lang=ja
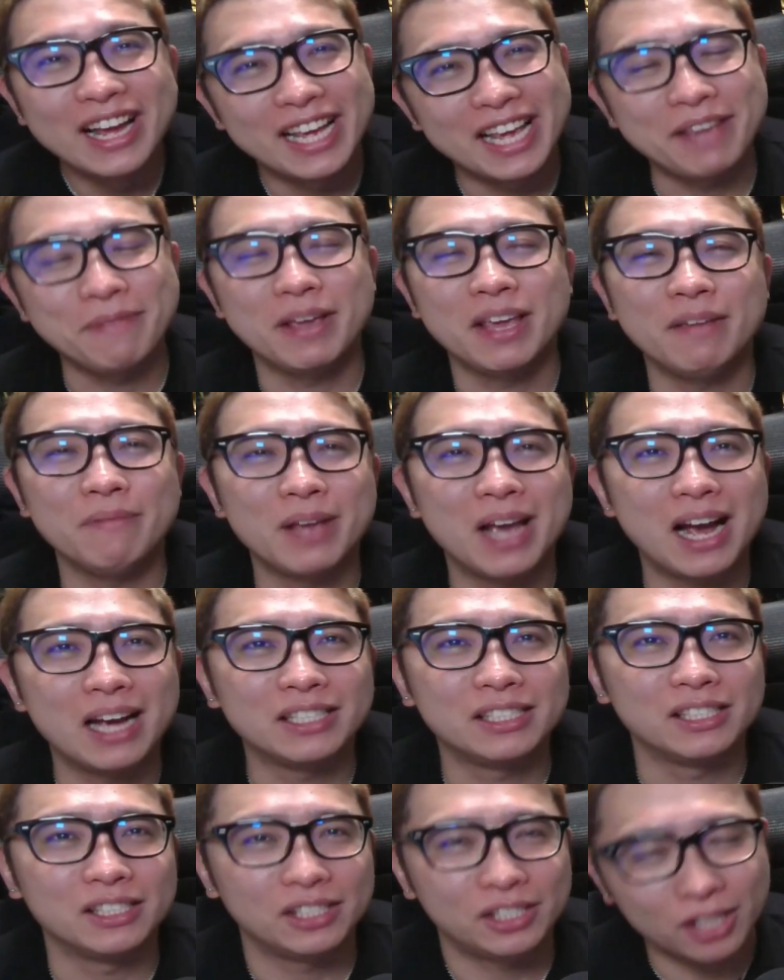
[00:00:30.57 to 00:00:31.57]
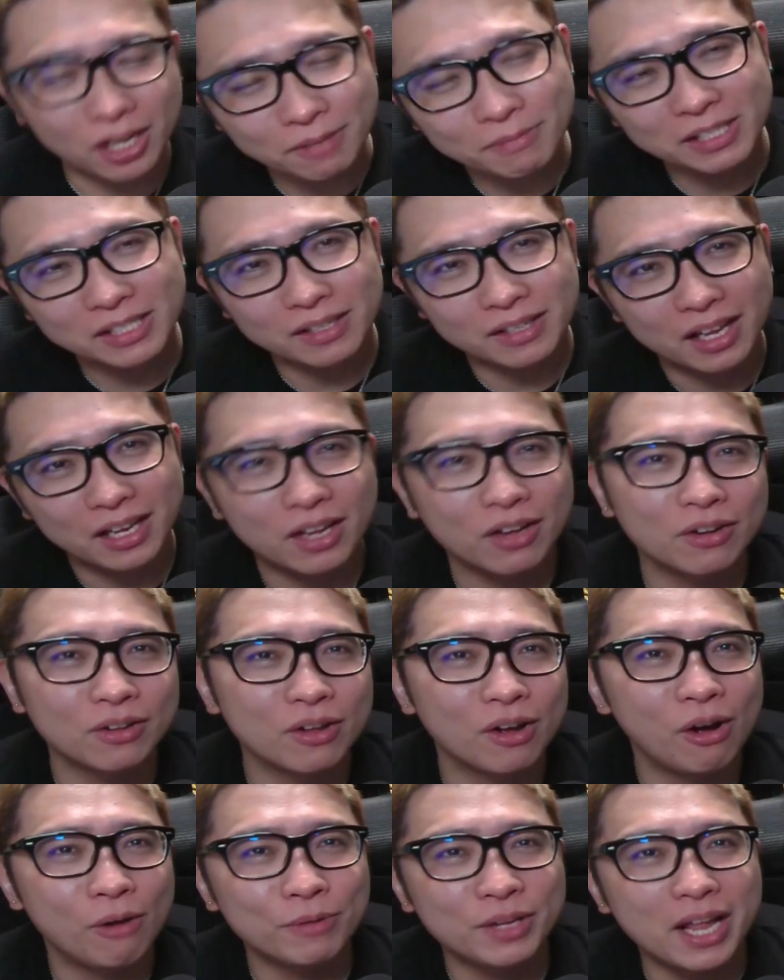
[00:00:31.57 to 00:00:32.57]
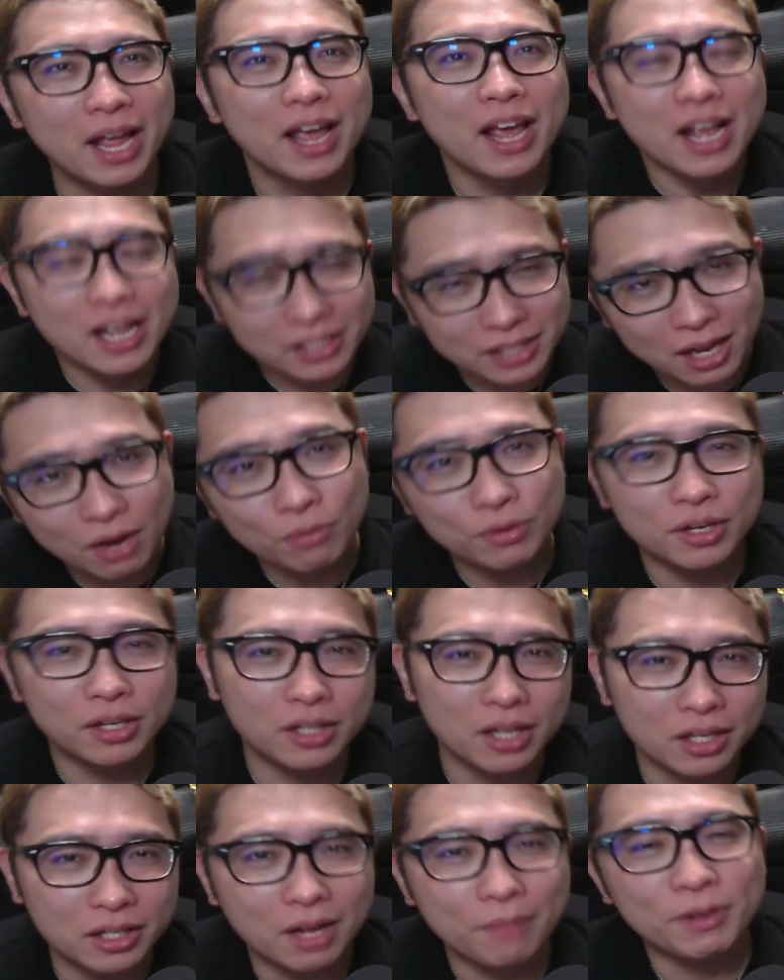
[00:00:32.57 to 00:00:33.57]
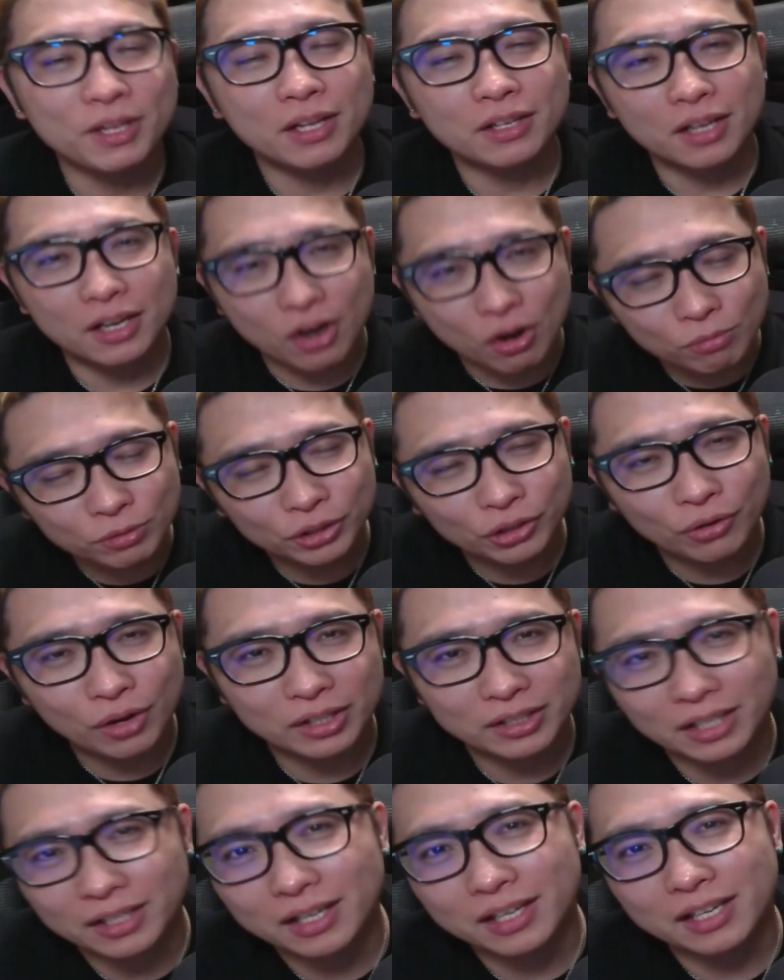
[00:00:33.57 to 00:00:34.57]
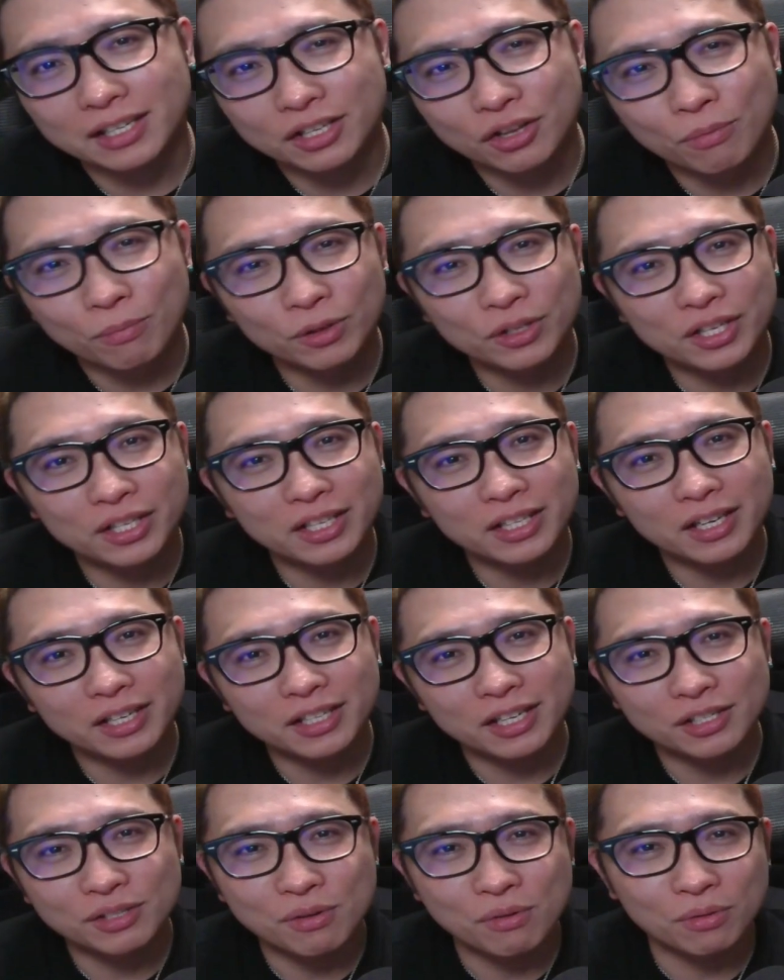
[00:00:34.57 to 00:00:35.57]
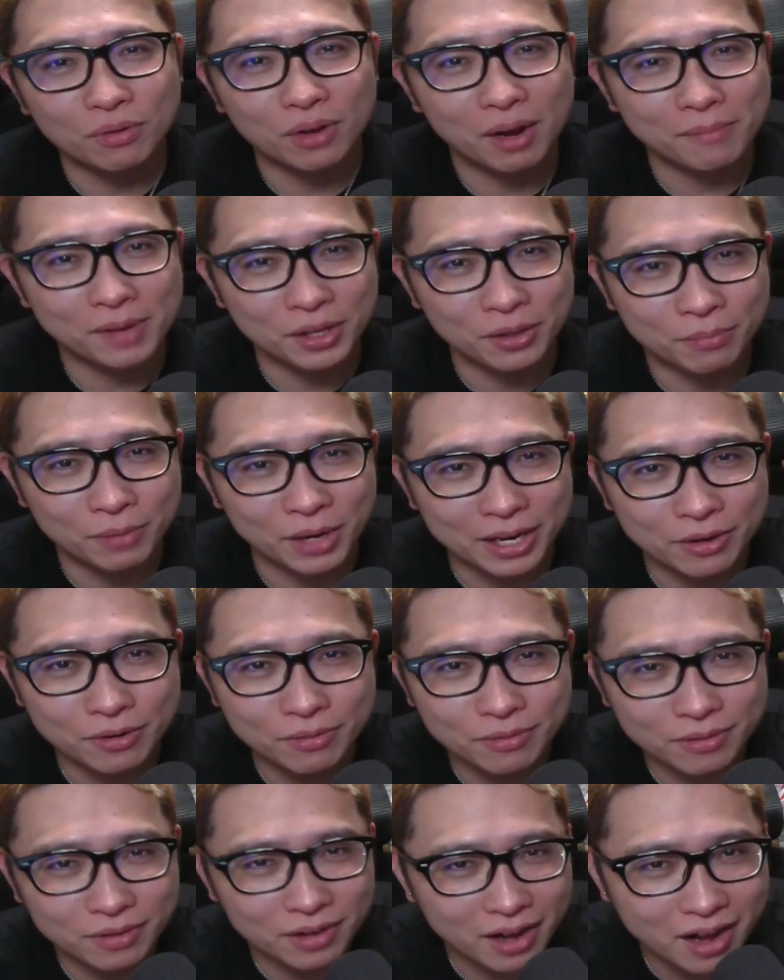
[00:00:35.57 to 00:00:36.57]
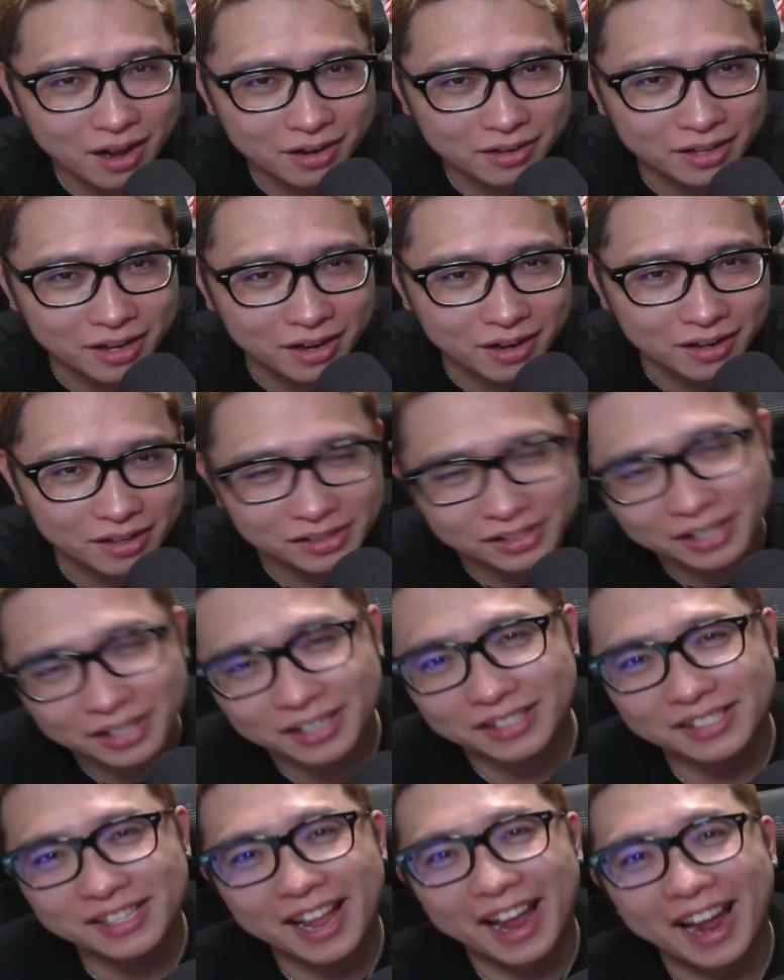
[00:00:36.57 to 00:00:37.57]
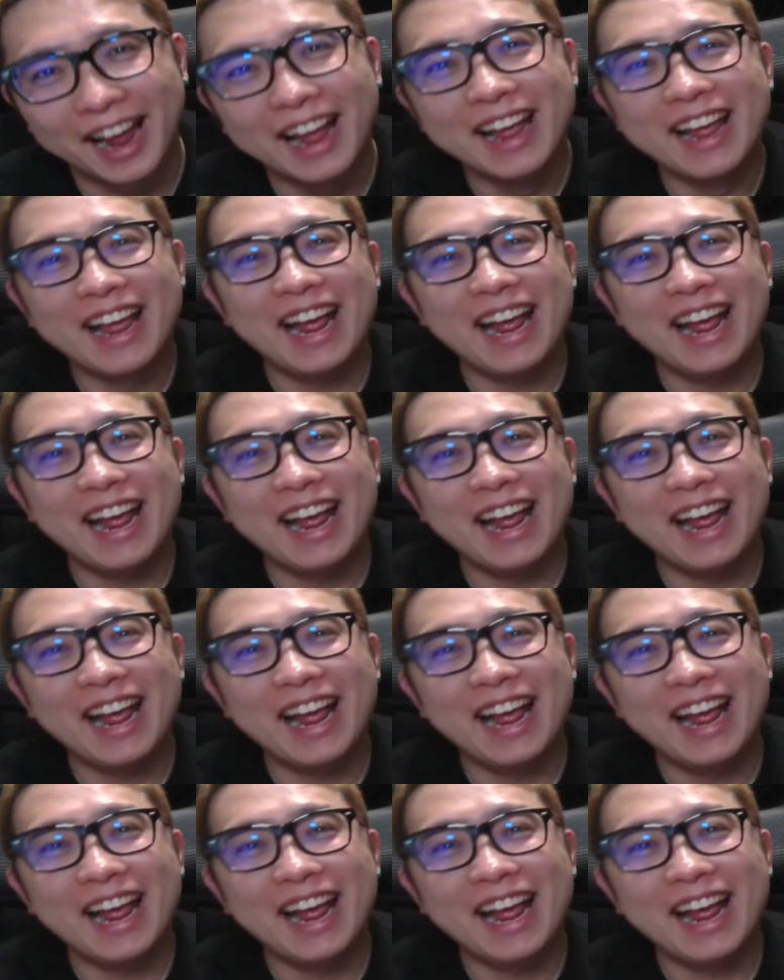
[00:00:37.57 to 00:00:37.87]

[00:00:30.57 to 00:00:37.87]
日々日々配信しておりますので、今日の動画を見て、参考になったのためになったな、面白かったな、なんて思っていただいたそこの画面の前のあなた、ぜひですね、